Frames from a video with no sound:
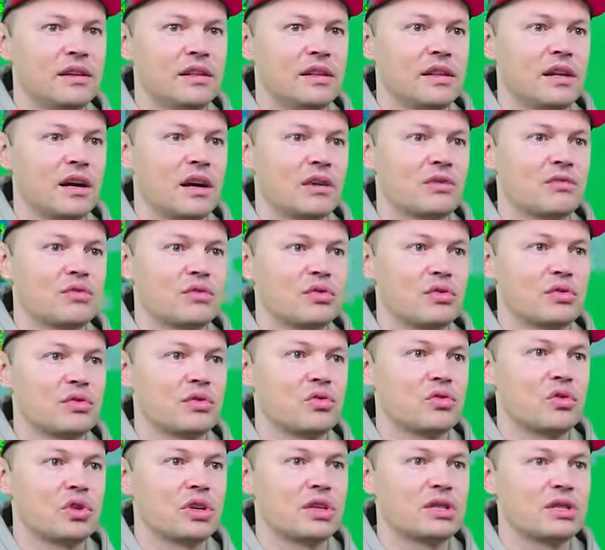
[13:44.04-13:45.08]
Так, все,
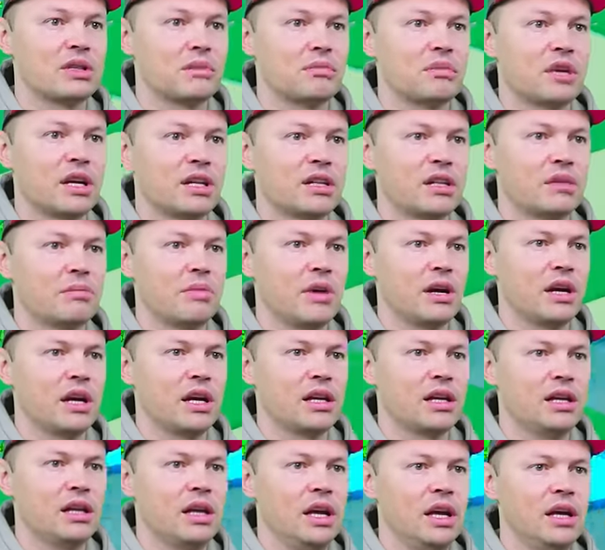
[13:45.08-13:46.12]
скорость апгрейдить пока
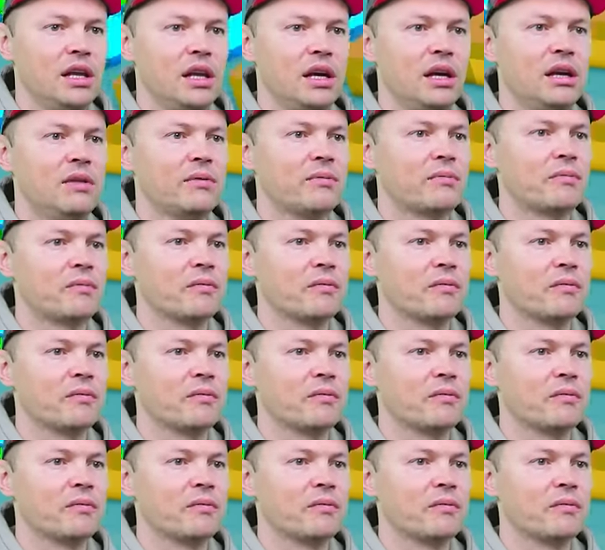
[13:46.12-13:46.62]
не надо.